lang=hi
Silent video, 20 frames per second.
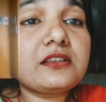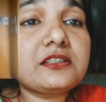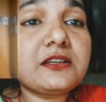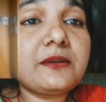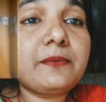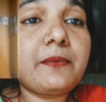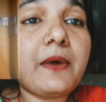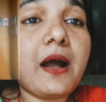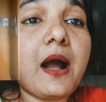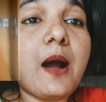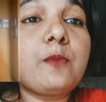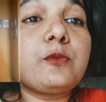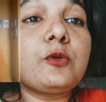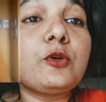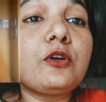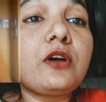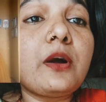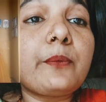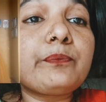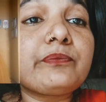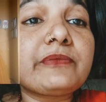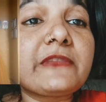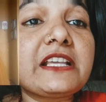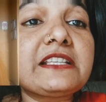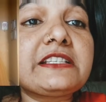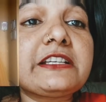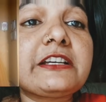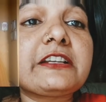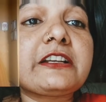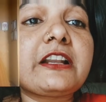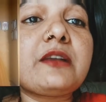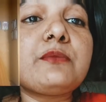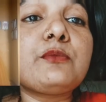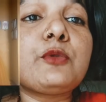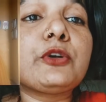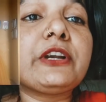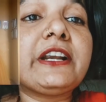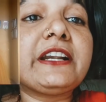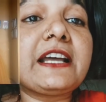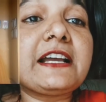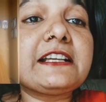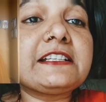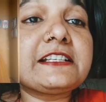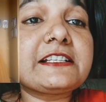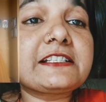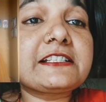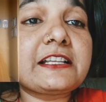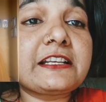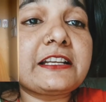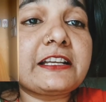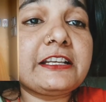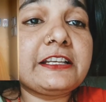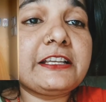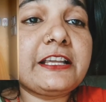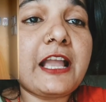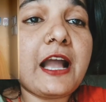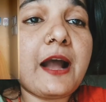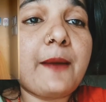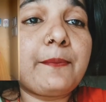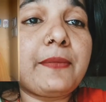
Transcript: जब आप लोग अपना चैनल मोनेटाइजेशन के लिए